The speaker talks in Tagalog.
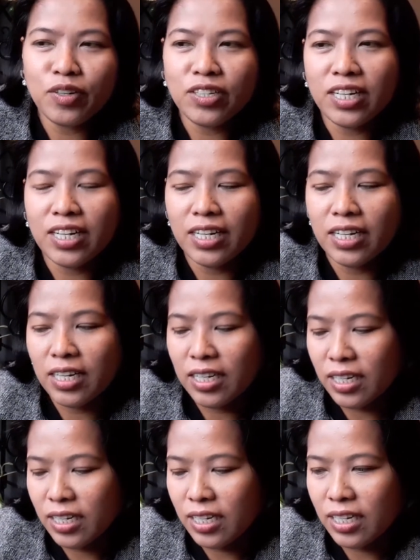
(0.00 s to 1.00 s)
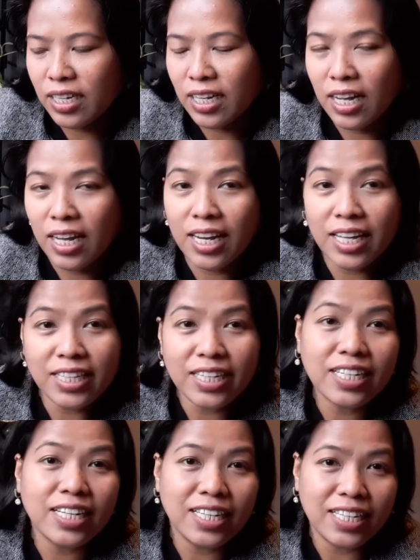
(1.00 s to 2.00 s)
ako na
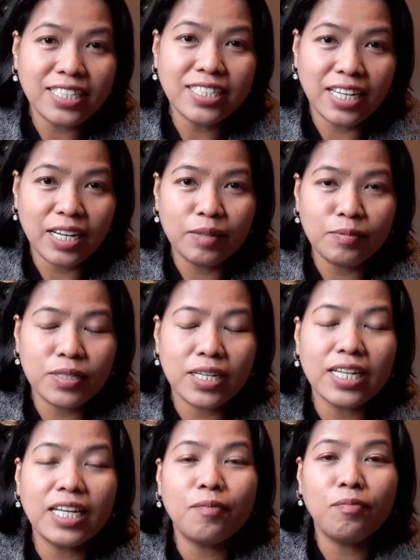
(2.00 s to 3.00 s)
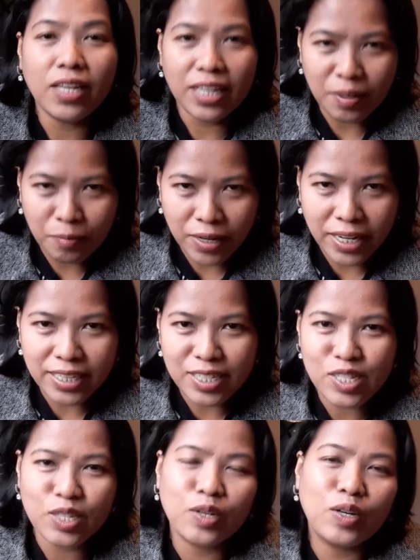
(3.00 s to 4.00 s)
another cleaning job sa evening
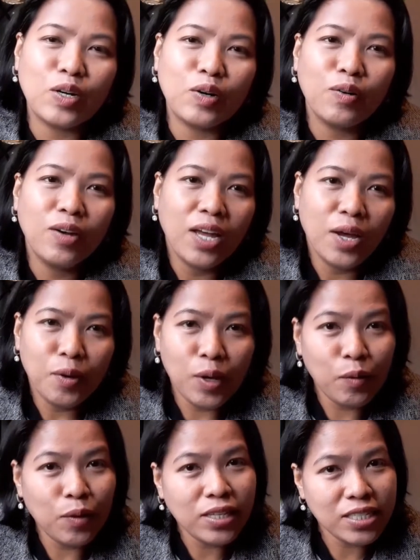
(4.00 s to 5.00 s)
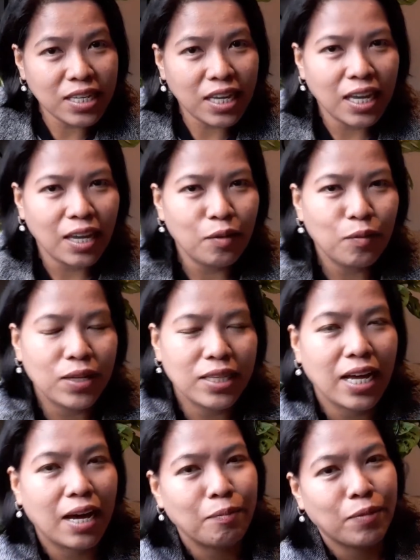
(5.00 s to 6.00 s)
naman. So, we will see
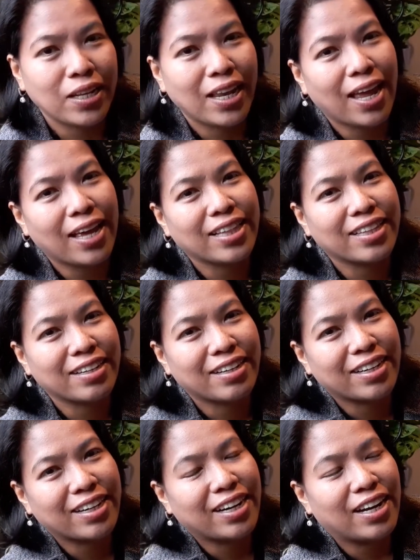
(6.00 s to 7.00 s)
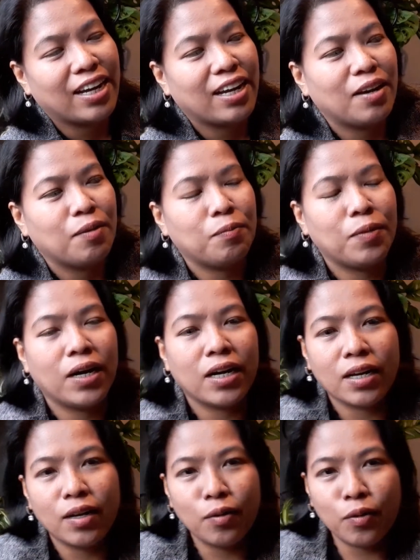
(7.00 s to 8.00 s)
what happened later
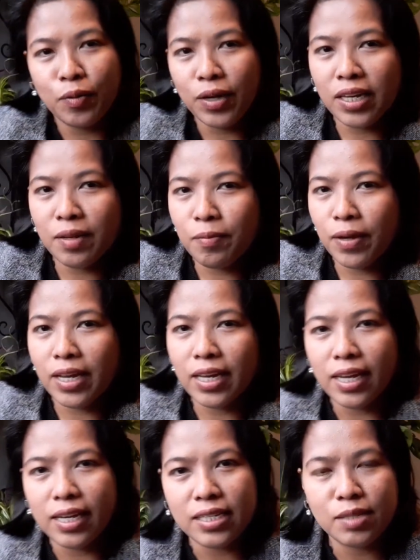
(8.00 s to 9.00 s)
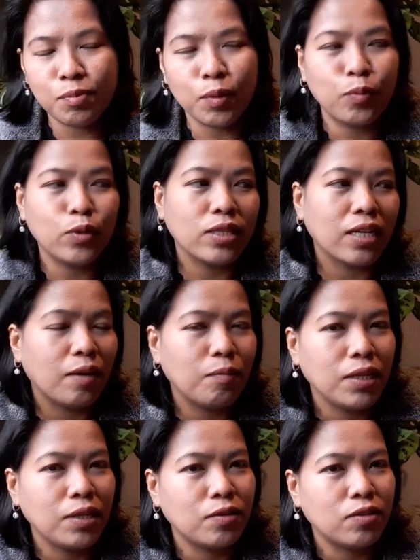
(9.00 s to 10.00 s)
pag uwi ni Venice, pupunta
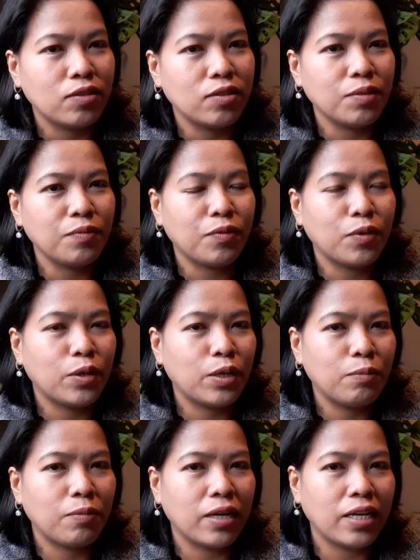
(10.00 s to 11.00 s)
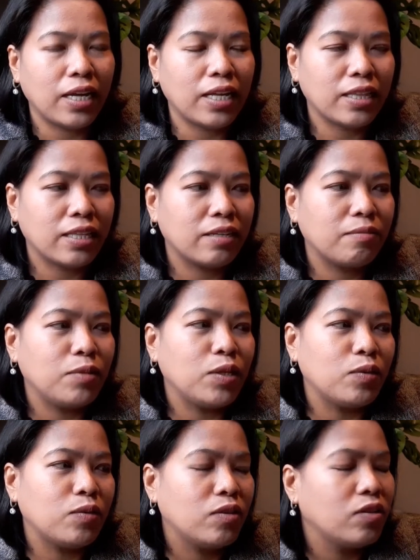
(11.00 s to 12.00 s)
kami doon for my
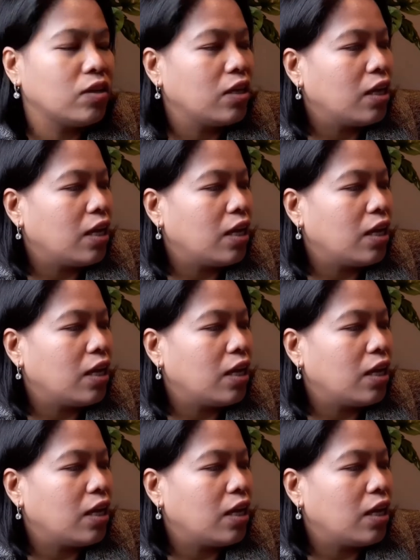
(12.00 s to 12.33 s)
interview.